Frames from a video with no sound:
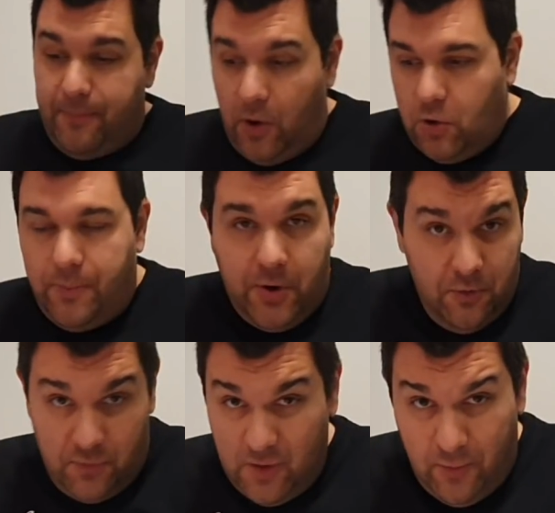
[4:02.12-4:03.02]
poco, però
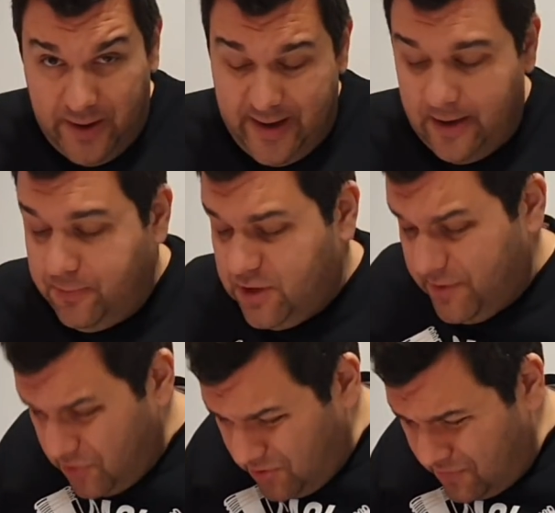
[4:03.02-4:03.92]
non volevo mancare
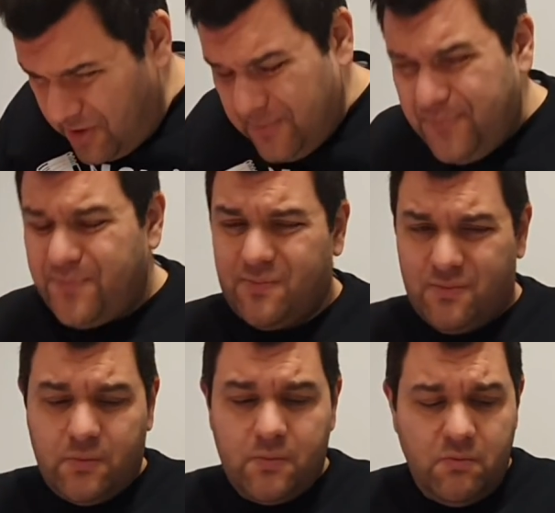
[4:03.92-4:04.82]
l'appuntamento con voi.
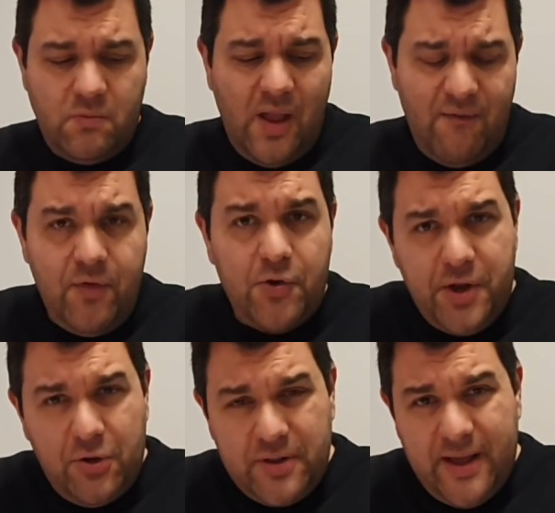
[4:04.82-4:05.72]
Vi voglio
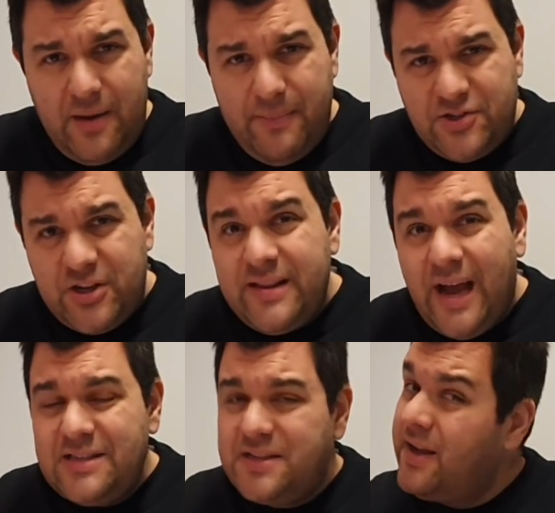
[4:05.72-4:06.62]
ricordare il
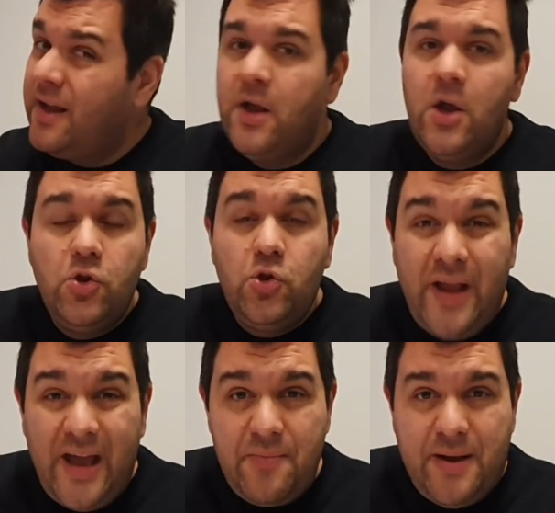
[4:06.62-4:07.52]
merchandising, non
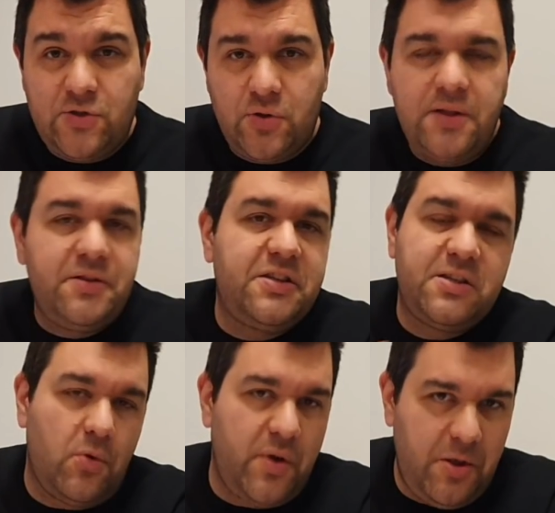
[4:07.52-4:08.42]
è rimasto
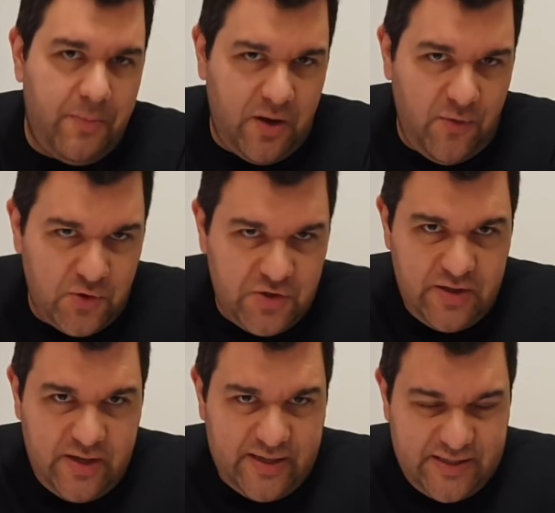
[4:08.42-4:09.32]
tantissimo, quindi per chi fosse
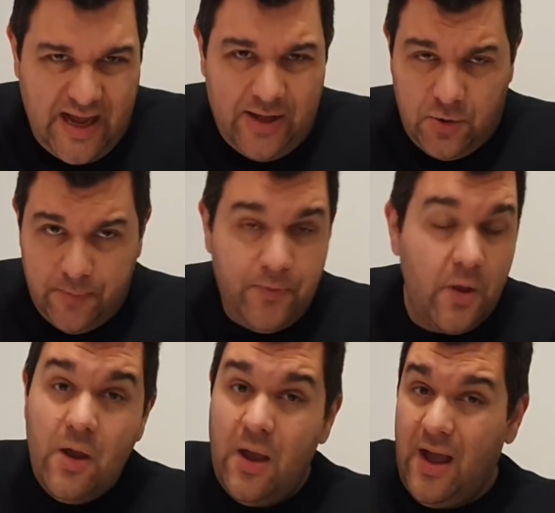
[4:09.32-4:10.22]
interessato
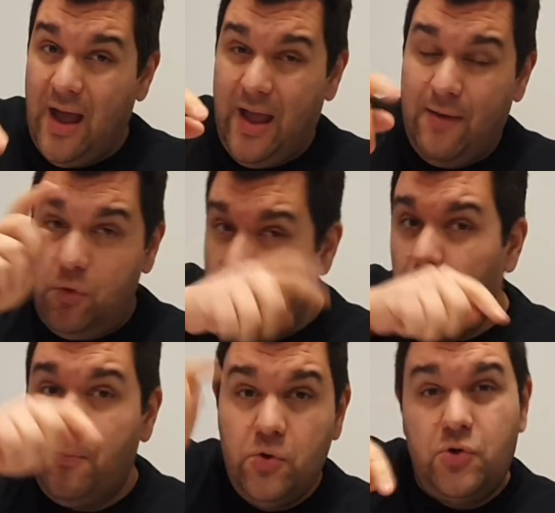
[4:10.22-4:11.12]
eh,
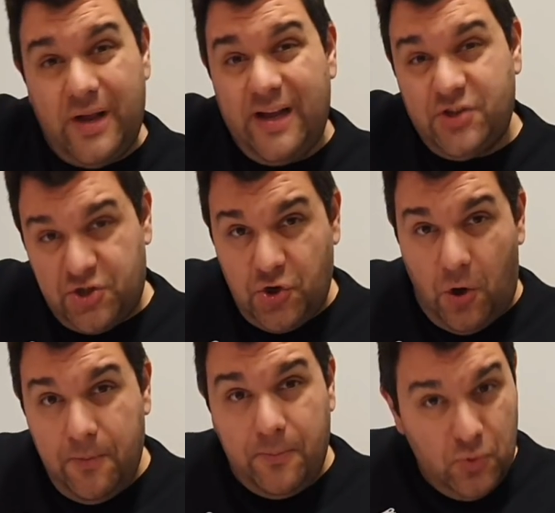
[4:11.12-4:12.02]

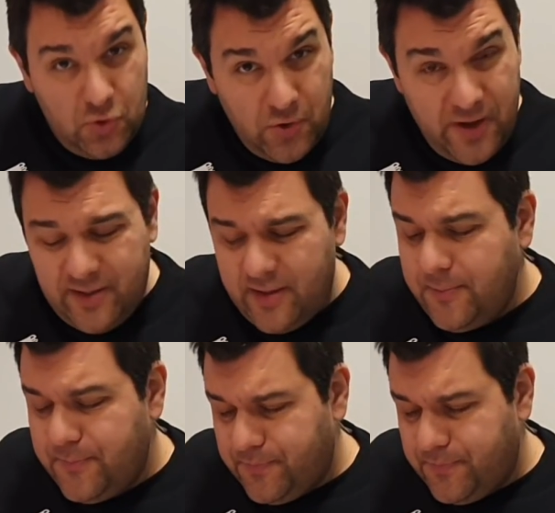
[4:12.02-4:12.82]
www.gasishop.it